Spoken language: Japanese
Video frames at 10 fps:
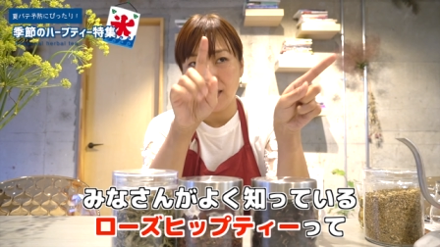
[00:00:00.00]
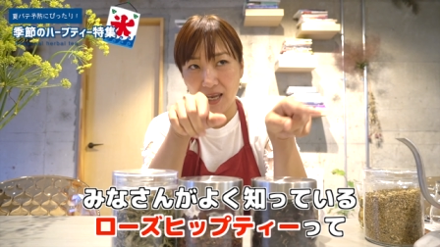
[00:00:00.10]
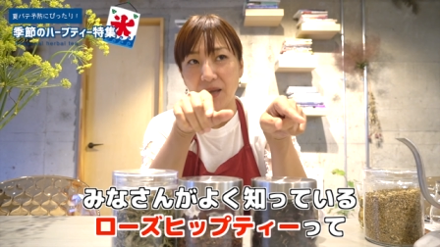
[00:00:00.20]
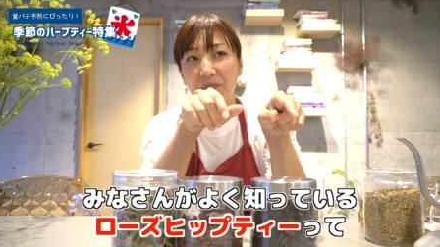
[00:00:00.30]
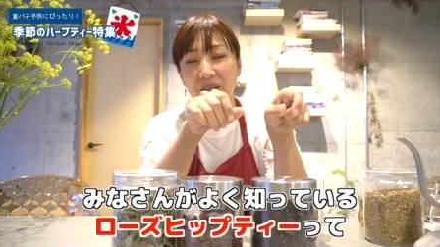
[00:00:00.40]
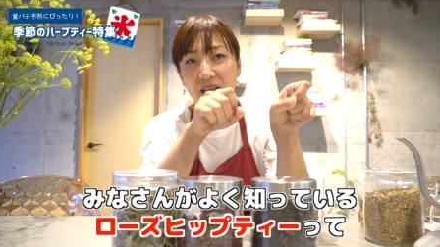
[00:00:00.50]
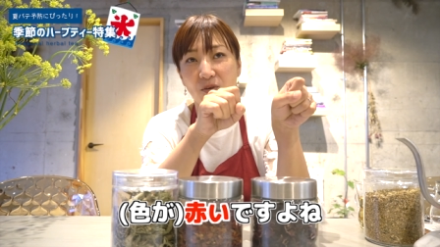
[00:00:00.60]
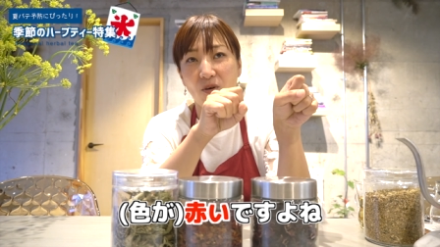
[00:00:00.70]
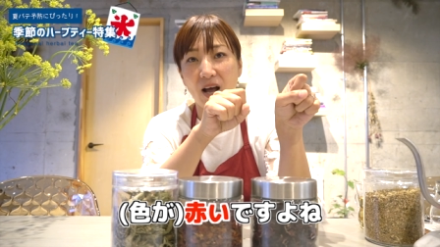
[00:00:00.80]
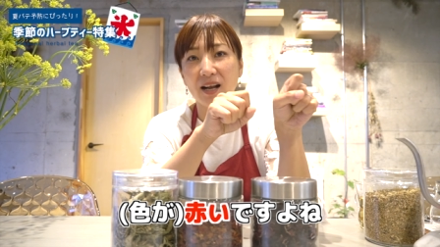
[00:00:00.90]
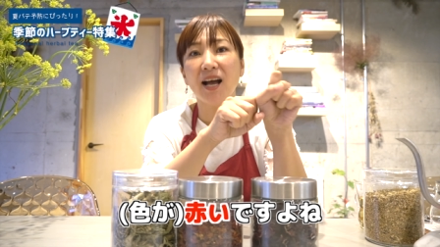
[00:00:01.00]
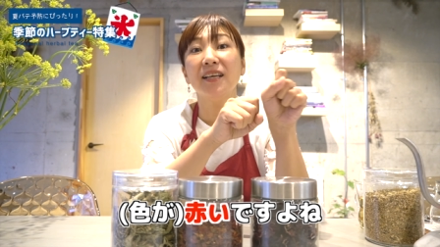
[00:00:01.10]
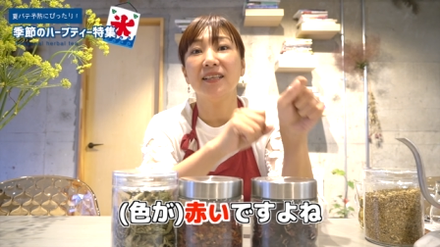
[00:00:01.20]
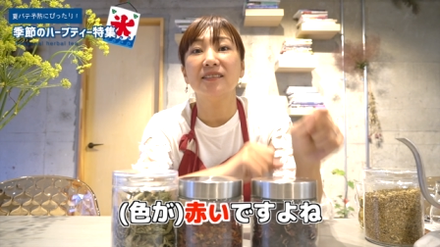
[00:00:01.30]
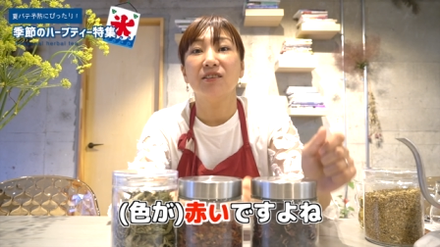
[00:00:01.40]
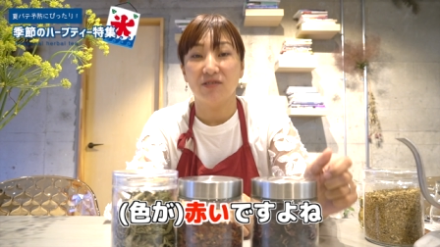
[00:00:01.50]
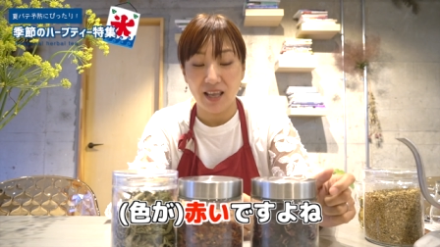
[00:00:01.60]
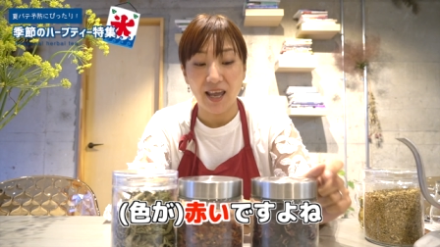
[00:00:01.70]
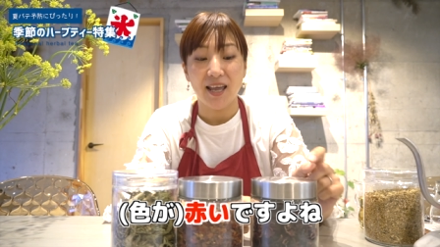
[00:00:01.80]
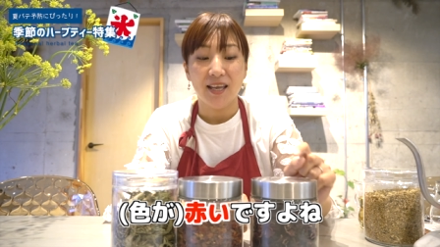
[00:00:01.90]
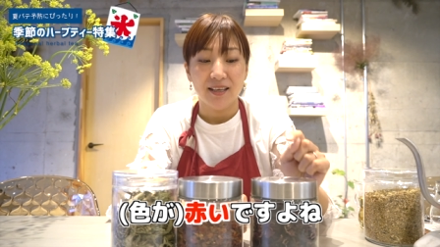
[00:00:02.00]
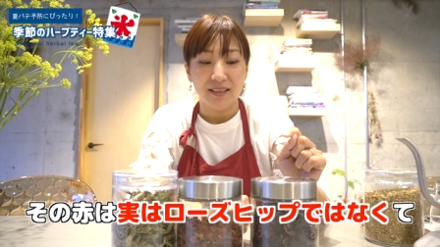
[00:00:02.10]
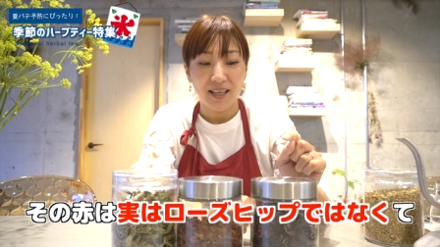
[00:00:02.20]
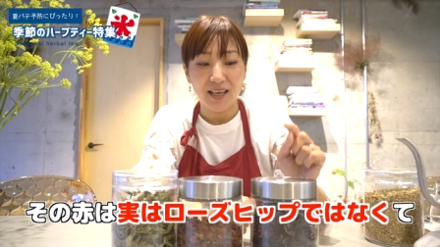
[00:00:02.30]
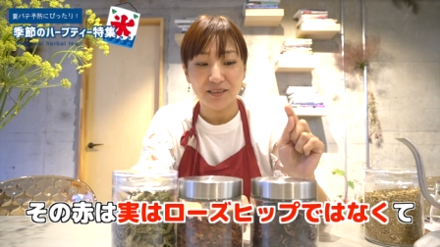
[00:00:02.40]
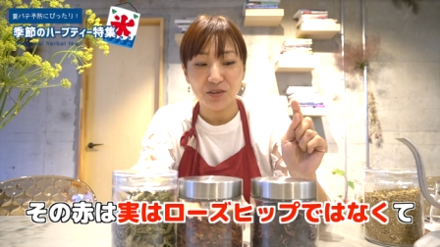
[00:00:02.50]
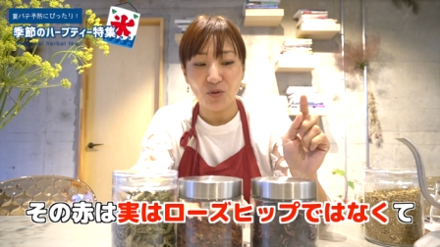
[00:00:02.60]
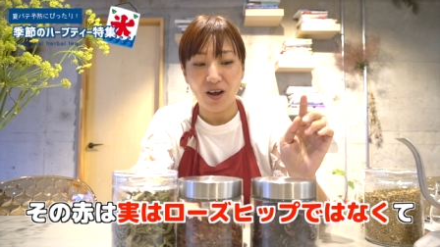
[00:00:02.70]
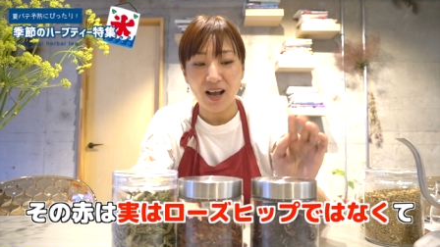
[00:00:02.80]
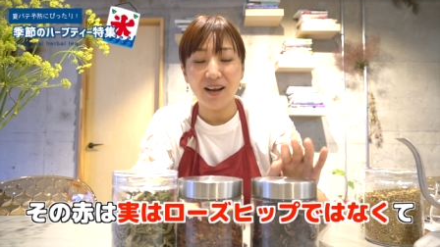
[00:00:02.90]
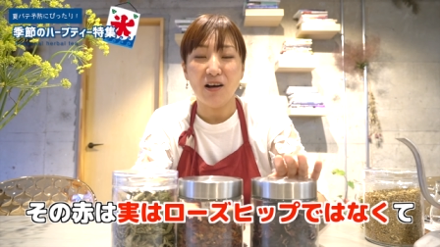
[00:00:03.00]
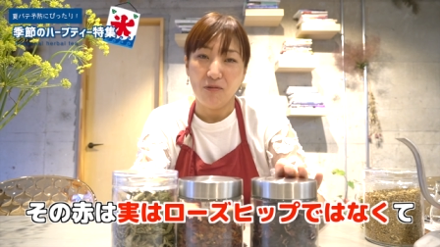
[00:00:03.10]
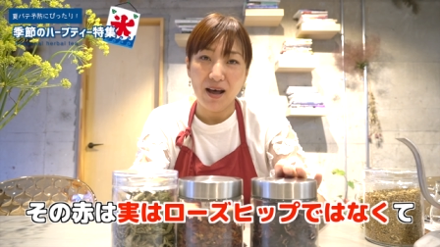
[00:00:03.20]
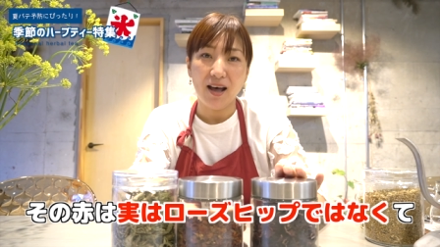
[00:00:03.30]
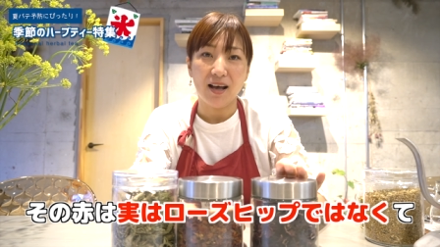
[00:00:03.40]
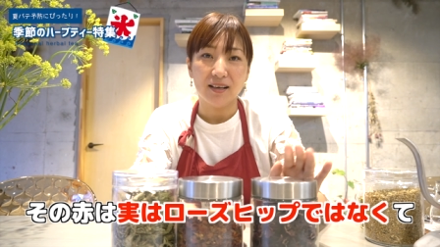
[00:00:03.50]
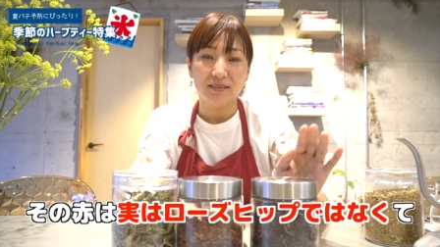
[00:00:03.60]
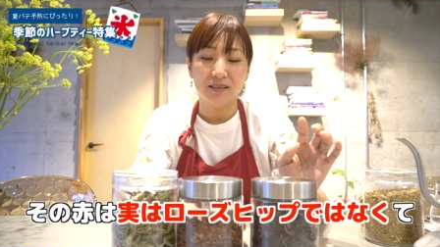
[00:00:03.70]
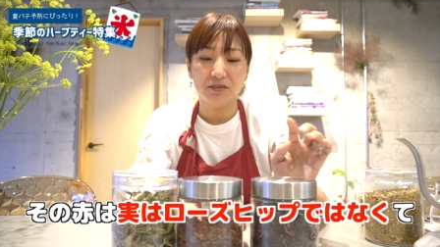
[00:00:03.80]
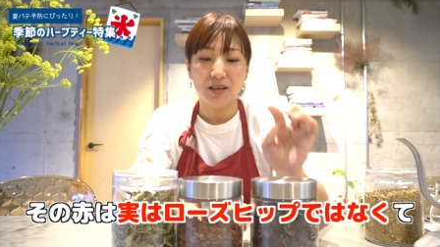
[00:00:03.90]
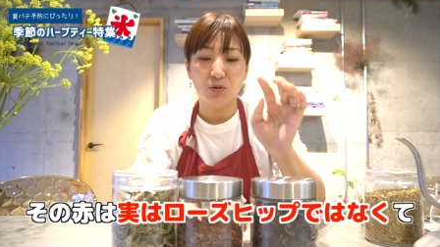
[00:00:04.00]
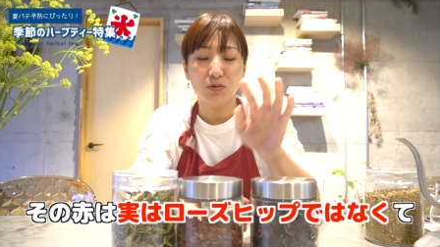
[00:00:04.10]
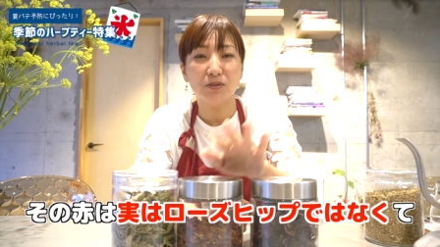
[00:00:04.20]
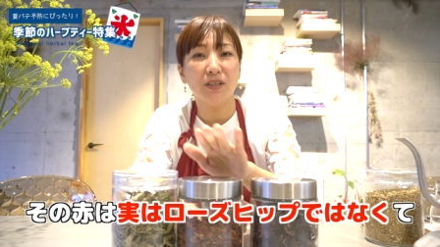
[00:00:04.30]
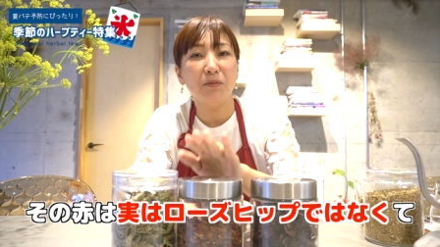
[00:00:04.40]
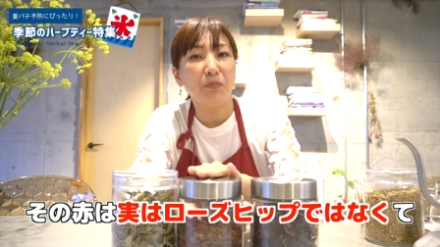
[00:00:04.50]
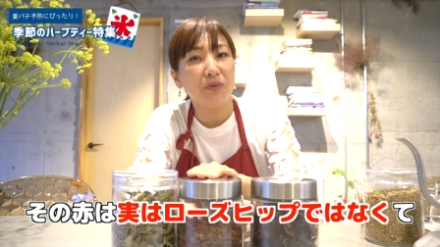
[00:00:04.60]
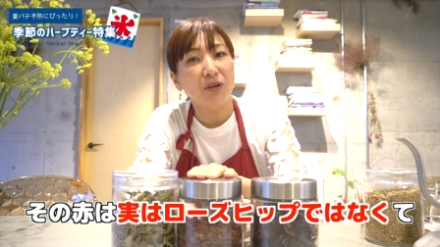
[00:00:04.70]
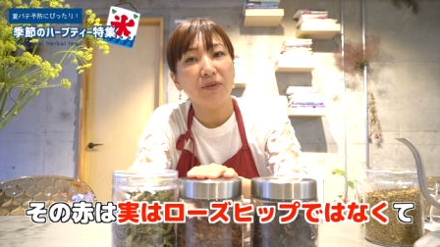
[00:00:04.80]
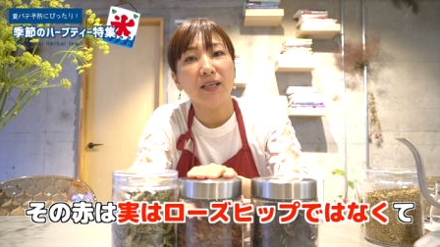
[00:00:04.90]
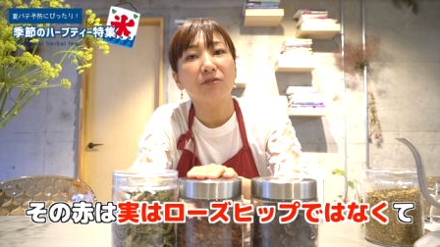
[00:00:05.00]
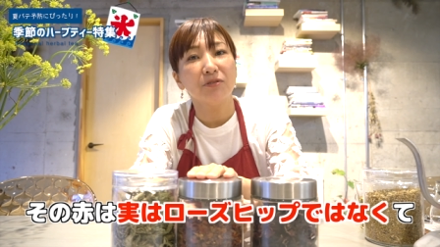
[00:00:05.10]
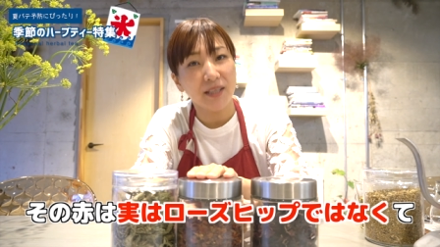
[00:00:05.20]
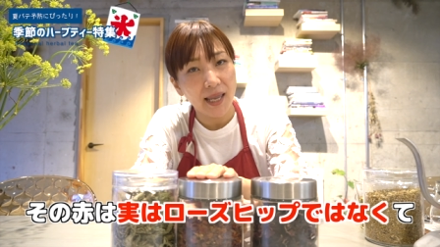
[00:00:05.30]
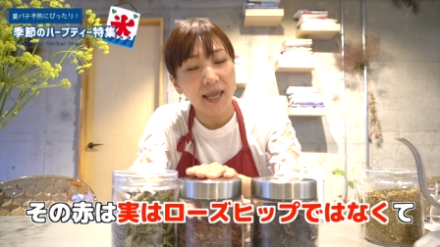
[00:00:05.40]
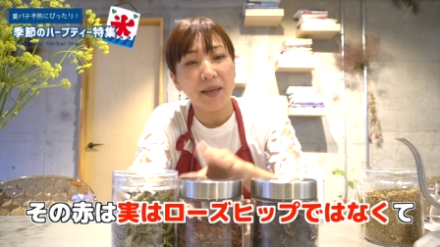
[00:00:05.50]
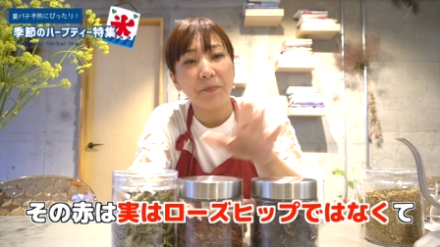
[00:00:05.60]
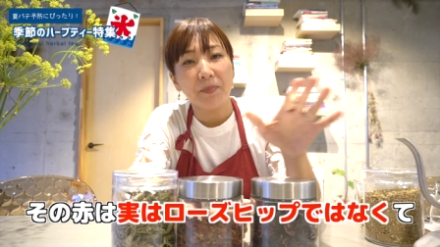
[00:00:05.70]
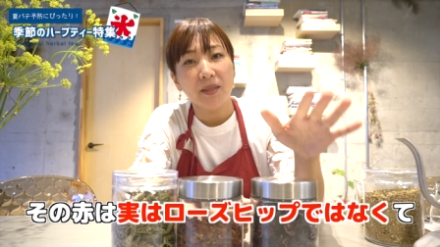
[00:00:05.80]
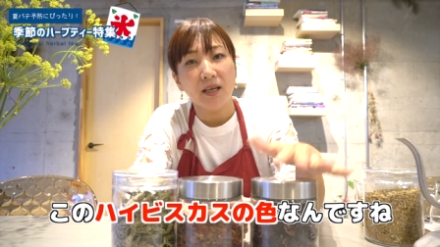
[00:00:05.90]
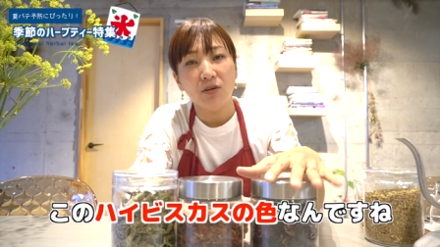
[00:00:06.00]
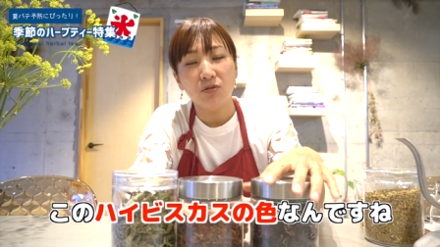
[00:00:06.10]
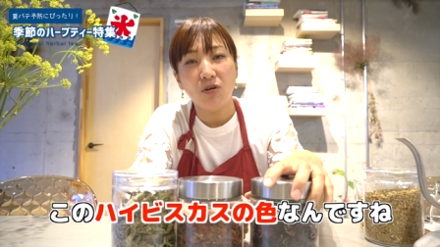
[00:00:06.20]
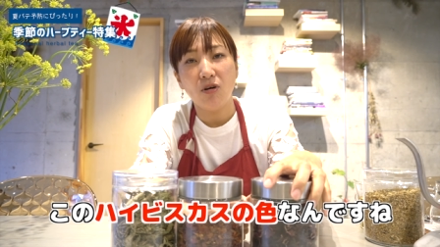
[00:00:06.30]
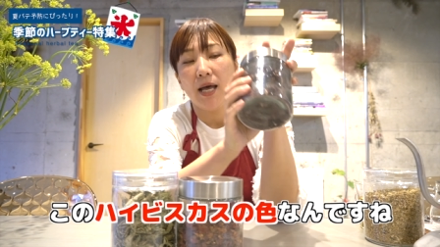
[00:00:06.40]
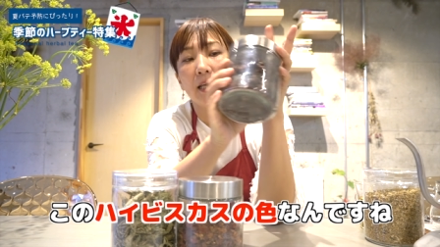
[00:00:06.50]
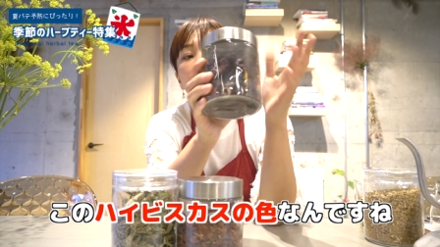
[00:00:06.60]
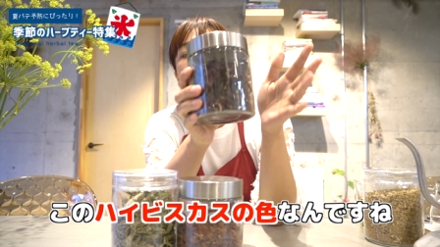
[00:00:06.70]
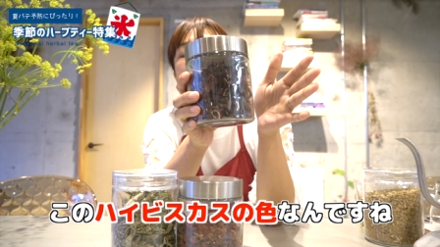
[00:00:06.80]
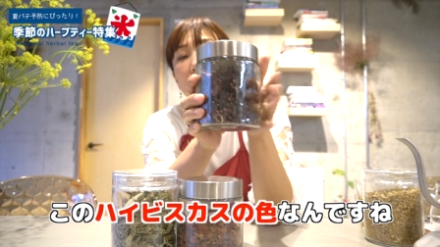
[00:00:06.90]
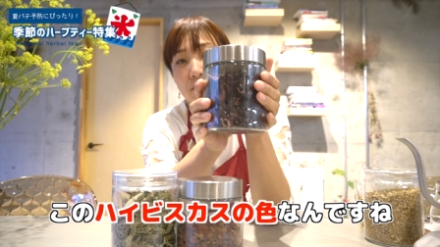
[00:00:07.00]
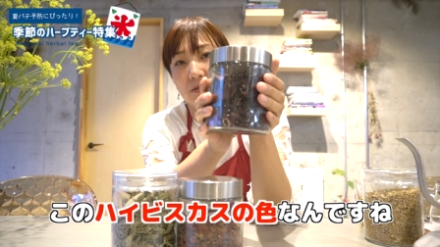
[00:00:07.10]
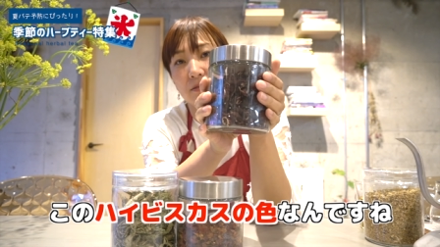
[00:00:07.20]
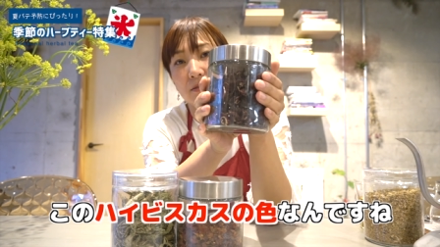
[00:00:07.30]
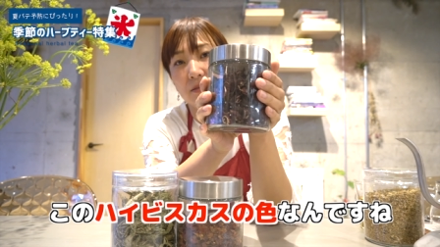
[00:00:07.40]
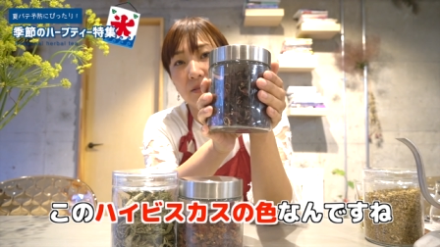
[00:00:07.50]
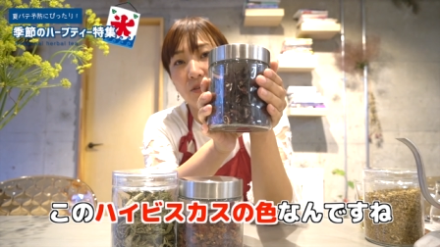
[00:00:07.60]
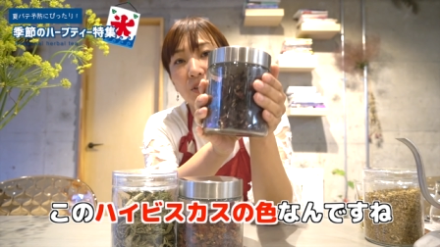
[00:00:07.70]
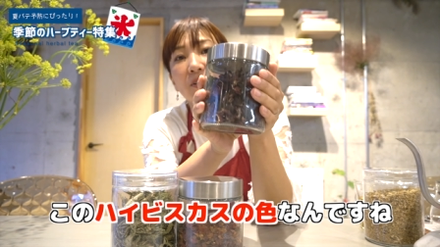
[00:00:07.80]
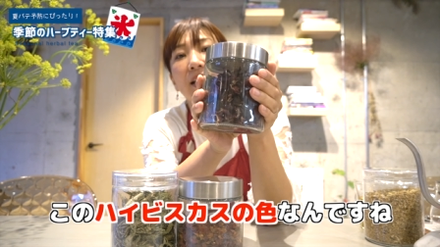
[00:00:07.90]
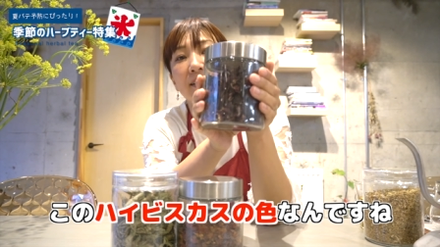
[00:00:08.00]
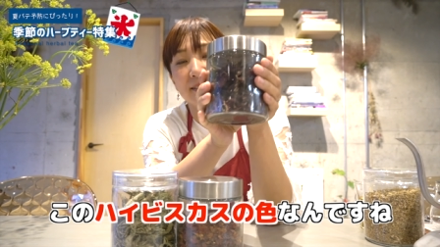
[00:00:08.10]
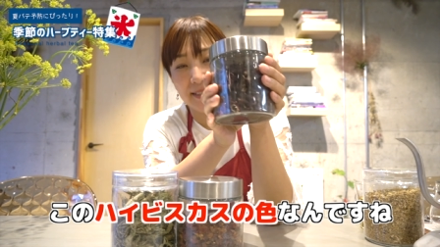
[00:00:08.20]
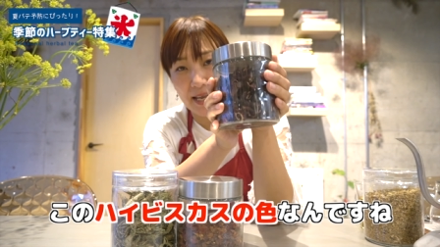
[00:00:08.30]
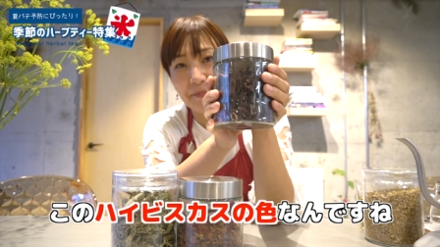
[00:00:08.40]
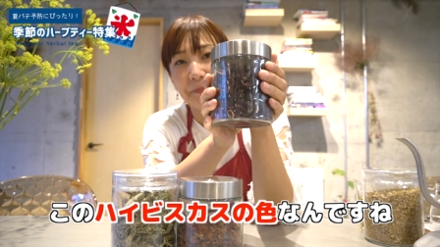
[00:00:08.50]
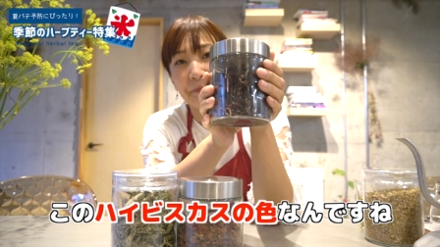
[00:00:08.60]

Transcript: てあの赤いですよね。でその赤は実はローズヒップではなくてこのハイビスカスの色なんですね。